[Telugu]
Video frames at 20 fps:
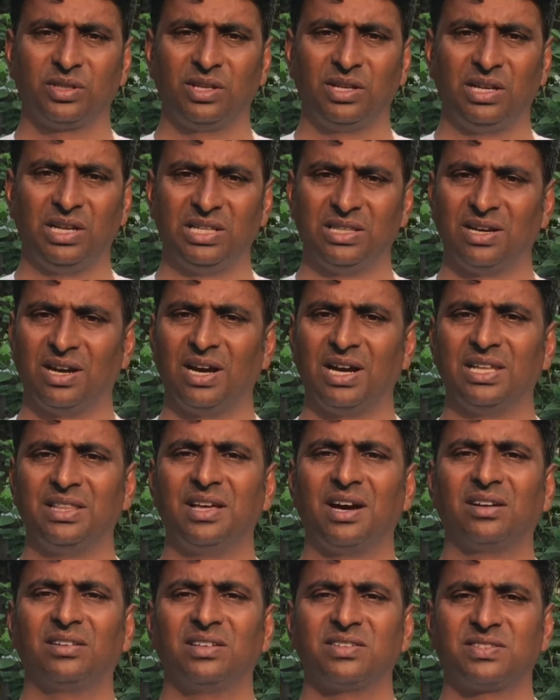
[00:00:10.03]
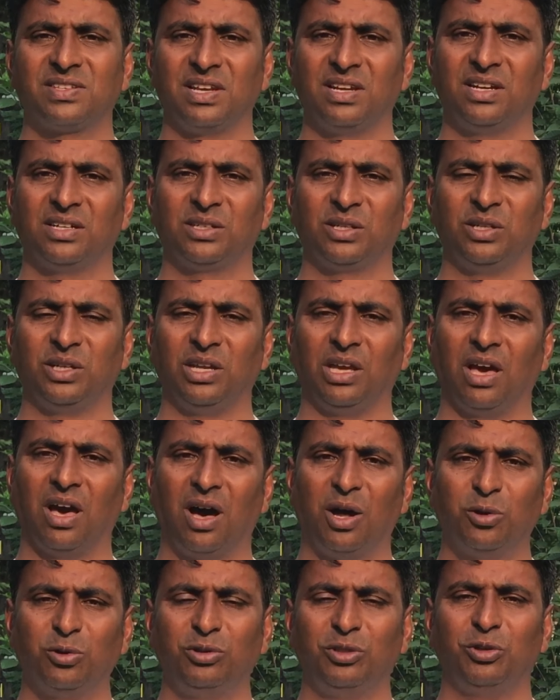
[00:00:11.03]
లేదా యథార్థ సంఘటనని
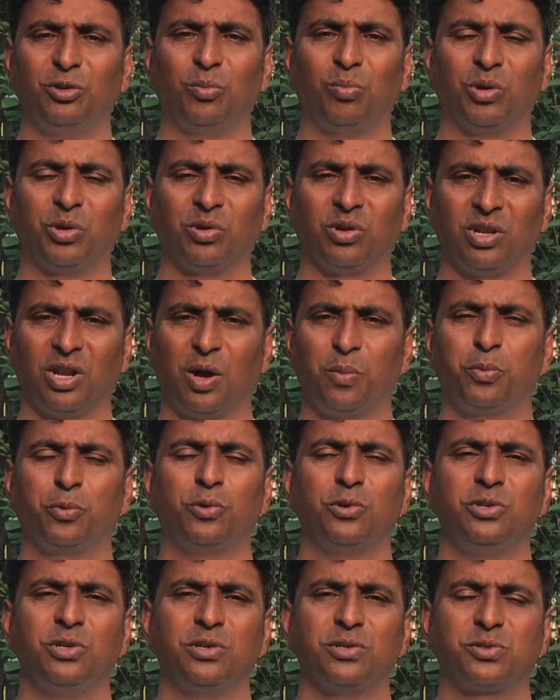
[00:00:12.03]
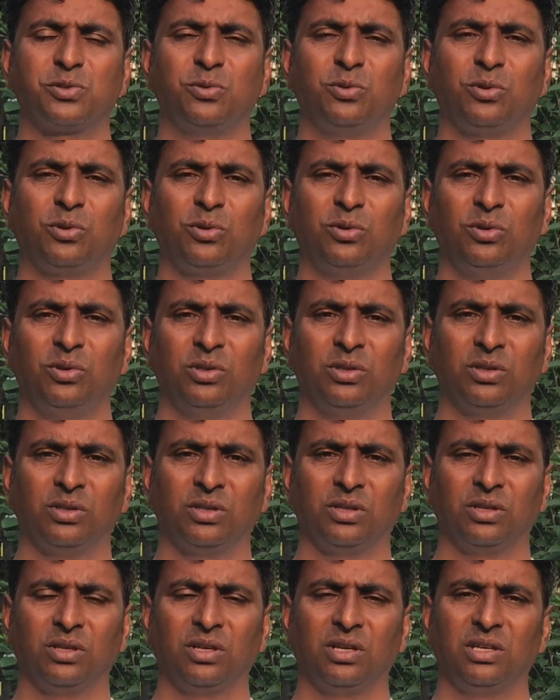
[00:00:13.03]
అనుదినం మనం జ్ఞాపకం చేసుకుంటూ
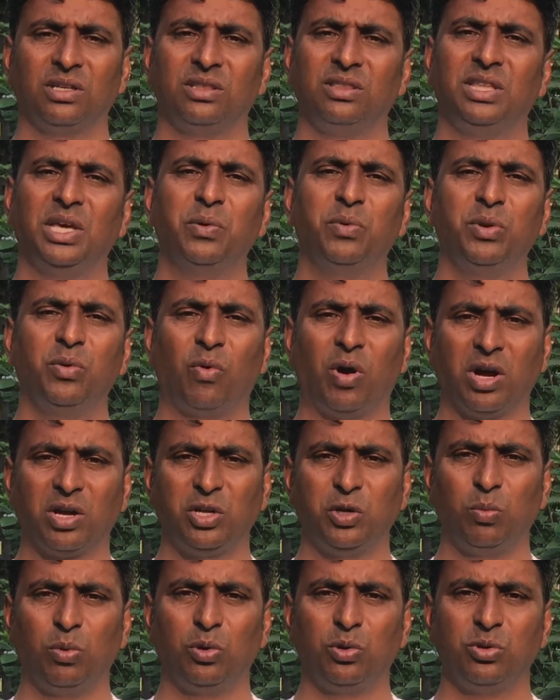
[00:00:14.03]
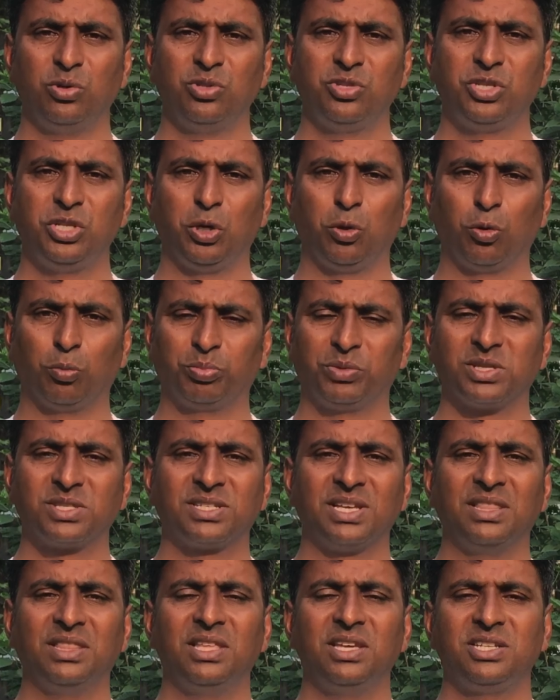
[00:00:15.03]
దేవుని వాక్యంలో నుంచి క్లుప్త
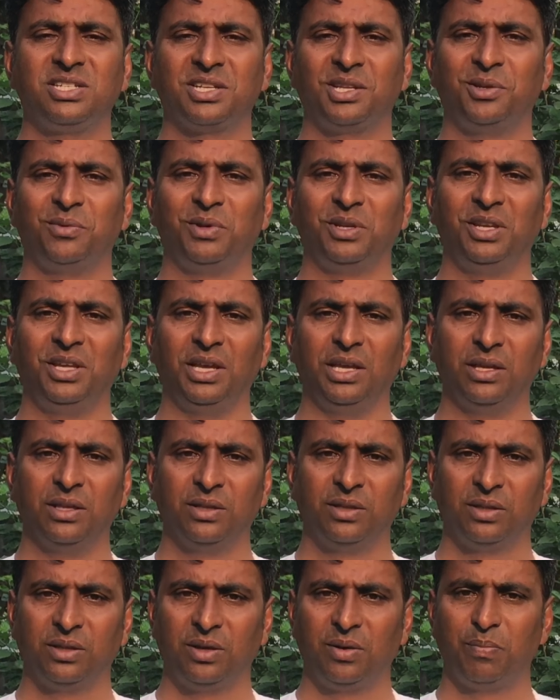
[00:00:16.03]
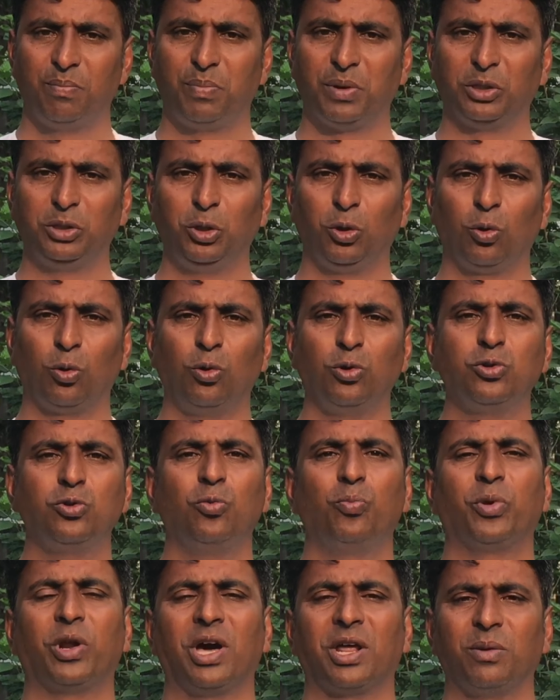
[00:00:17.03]
సందేశాన్ని విని ప్రతిరోజు
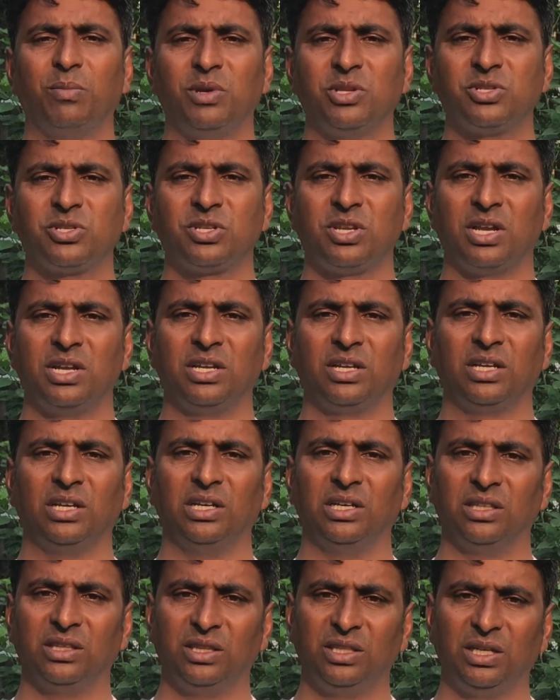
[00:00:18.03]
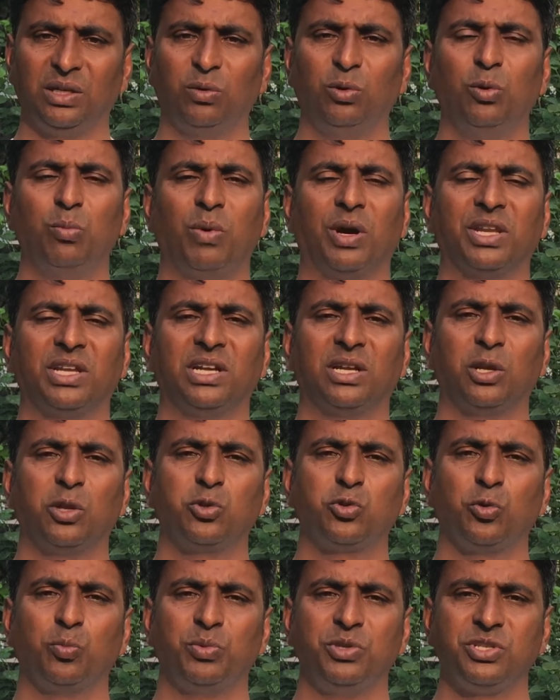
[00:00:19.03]
ప్రారంభించడానికి దేవుడు మన ఎడలో
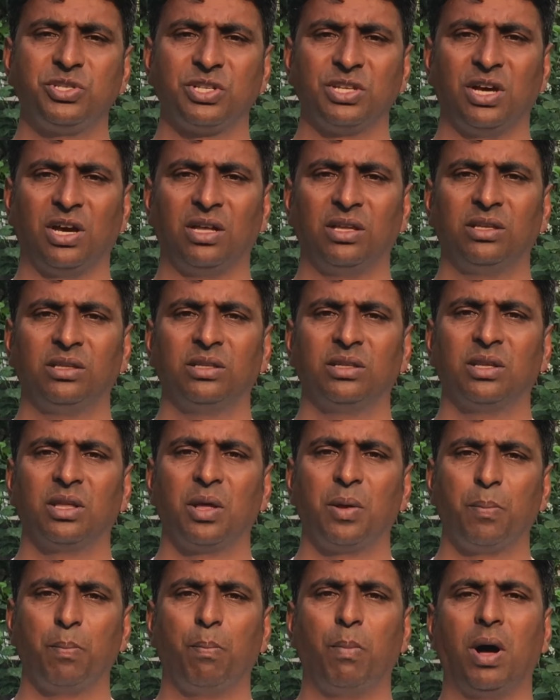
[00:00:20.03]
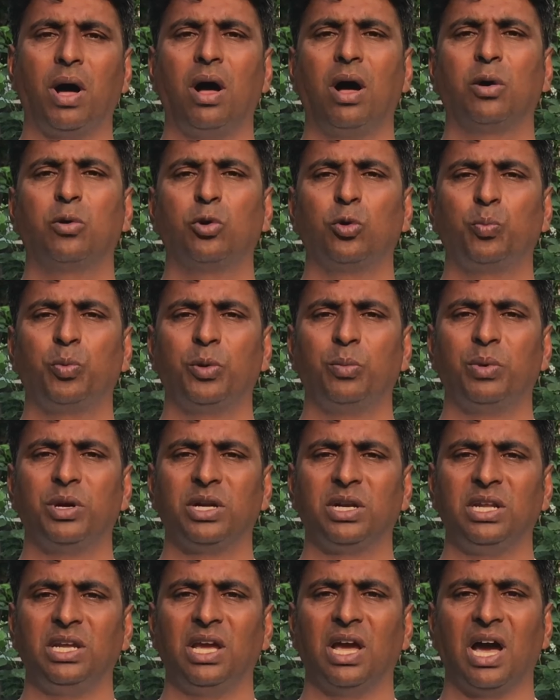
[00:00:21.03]
చూపించిన మహాకృపను
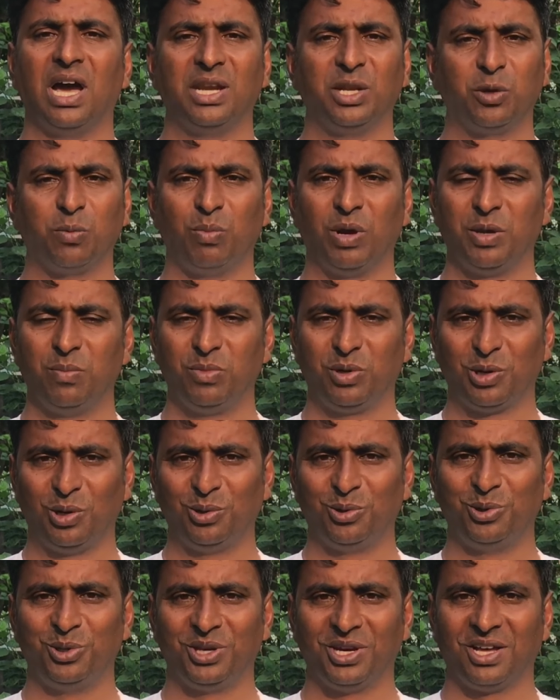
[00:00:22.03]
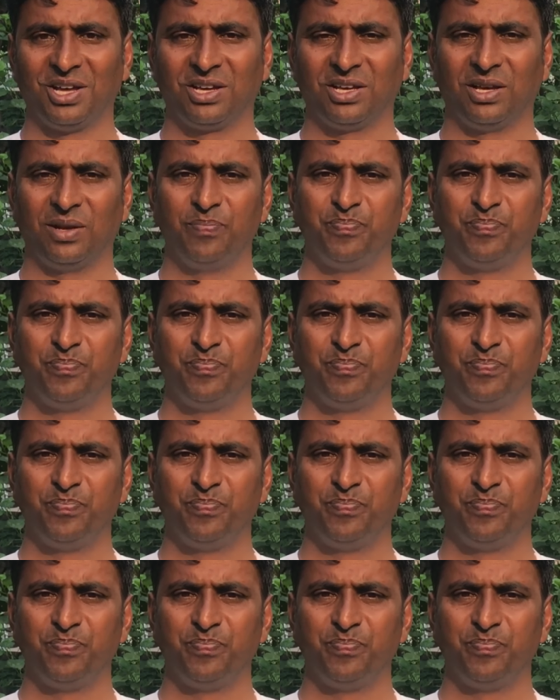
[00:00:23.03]
బట్టి ఆయనకు మహిమ గాక